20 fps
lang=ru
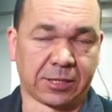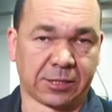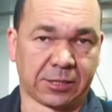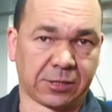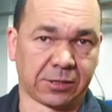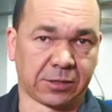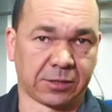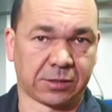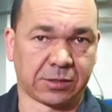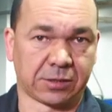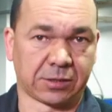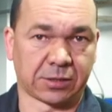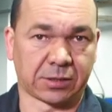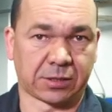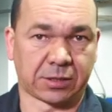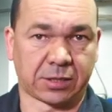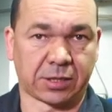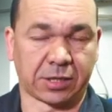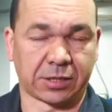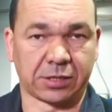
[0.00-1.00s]
и
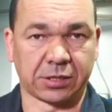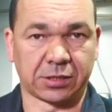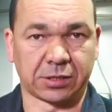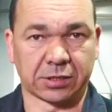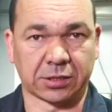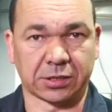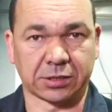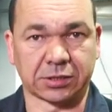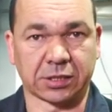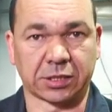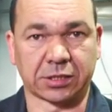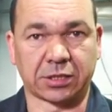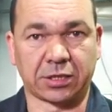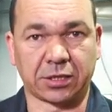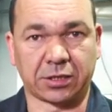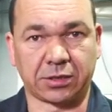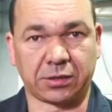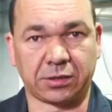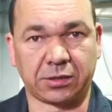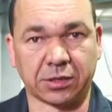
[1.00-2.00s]
какие-то
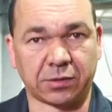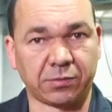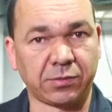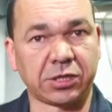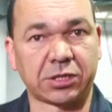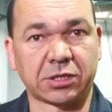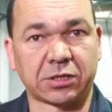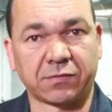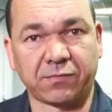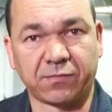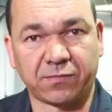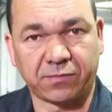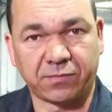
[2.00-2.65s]
остатки герметиков,